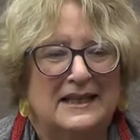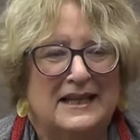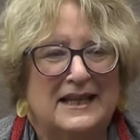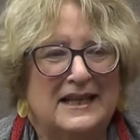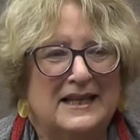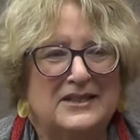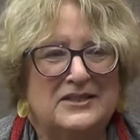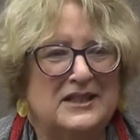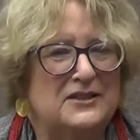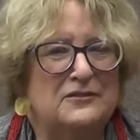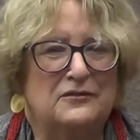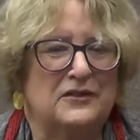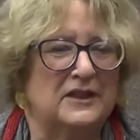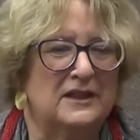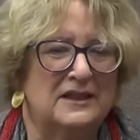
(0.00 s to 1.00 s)
aí a
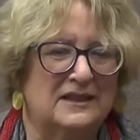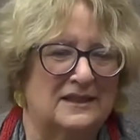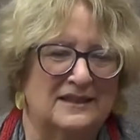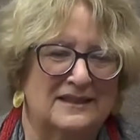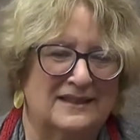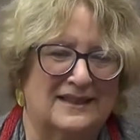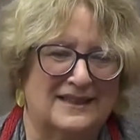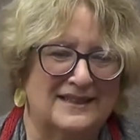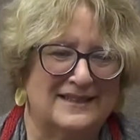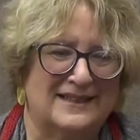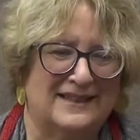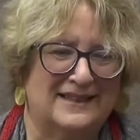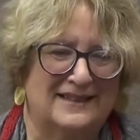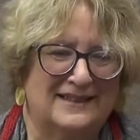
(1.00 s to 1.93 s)
gente fica, assim,